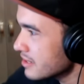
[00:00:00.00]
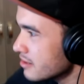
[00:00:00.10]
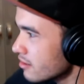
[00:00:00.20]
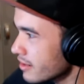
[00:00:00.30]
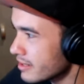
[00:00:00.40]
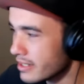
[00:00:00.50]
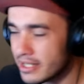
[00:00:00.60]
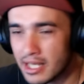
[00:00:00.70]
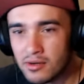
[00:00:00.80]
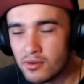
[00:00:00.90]
aqui, ó. Quem,
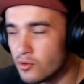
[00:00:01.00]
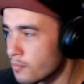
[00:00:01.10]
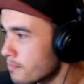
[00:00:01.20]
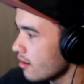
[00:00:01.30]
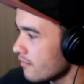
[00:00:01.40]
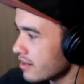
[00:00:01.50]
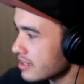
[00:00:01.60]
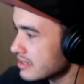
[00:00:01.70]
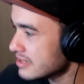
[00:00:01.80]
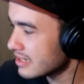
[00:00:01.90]
quem tá no grupo, ó, vou
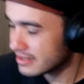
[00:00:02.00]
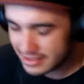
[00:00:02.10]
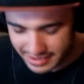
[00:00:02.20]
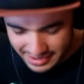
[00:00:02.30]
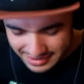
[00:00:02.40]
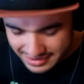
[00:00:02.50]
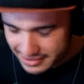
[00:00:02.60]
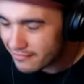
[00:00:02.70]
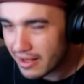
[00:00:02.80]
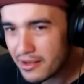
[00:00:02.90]
agradecer a
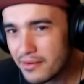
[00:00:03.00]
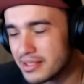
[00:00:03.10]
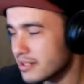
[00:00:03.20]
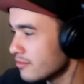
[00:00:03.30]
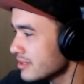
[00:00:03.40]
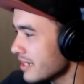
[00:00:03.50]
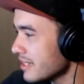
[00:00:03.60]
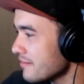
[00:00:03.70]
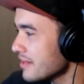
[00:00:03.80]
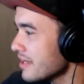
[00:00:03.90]
Andresa. Valeu, Andresa. Eu não sei
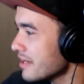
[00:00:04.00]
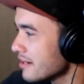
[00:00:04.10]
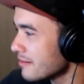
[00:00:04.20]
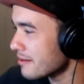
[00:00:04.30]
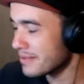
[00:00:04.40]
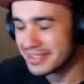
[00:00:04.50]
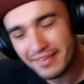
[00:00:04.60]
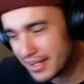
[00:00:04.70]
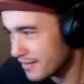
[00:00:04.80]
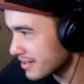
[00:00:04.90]
quem teve ideia, não, é, mas
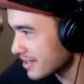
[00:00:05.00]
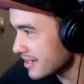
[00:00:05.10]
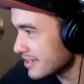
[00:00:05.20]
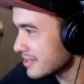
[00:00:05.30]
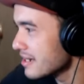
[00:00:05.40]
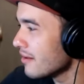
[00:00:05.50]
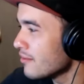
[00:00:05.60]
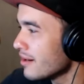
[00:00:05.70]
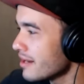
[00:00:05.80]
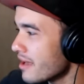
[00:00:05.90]
valeu, Andresa.
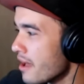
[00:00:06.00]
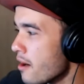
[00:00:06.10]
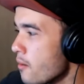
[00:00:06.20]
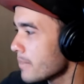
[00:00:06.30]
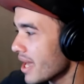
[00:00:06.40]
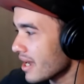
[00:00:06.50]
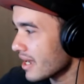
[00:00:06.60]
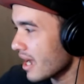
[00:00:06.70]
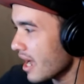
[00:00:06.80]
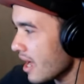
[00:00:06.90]
Valeu, Ariel,
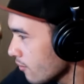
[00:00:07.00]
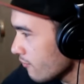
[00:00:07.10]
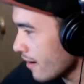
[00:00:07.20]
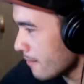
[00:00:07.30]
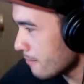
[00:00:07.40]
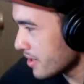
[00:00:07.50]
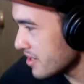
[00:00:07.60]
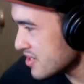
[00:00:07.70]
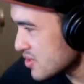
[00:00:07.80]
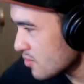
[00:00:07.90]
PH, o
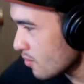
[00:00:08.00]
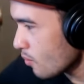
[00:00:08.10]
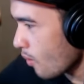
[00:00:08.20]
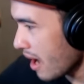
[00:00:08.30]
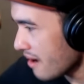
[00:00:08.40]
Fabrício, o